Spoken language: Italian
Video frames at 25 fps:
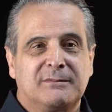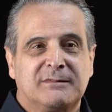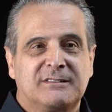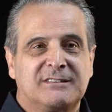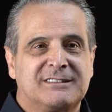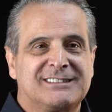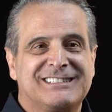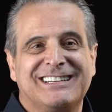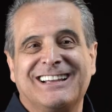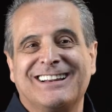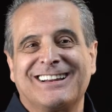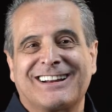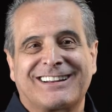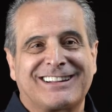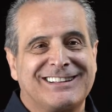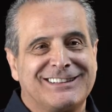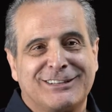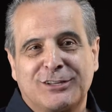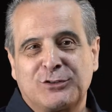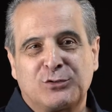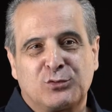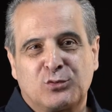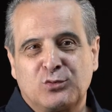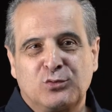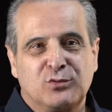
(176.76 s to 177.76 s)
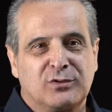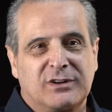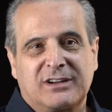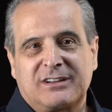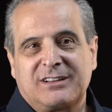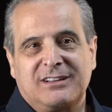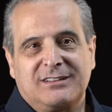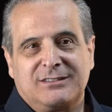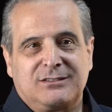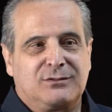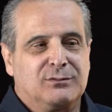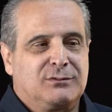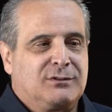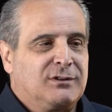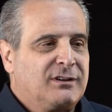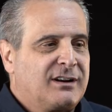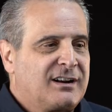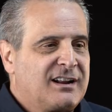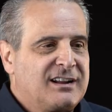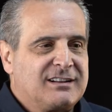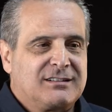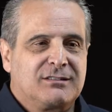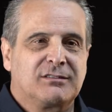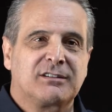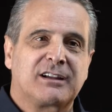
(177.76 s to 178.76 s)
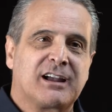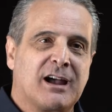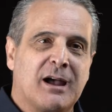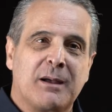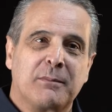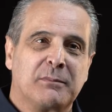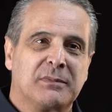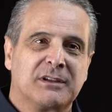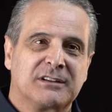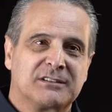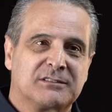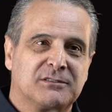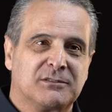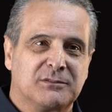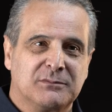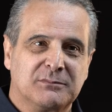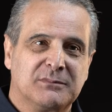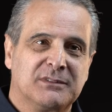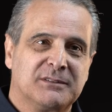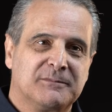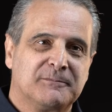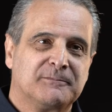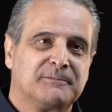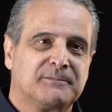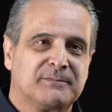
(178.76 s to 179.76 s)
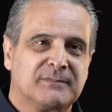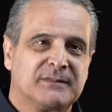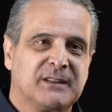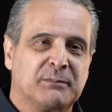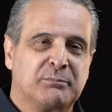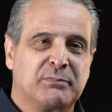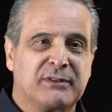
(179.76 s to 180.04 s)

sia l'architettura che tutto il resto cambia, insomma. le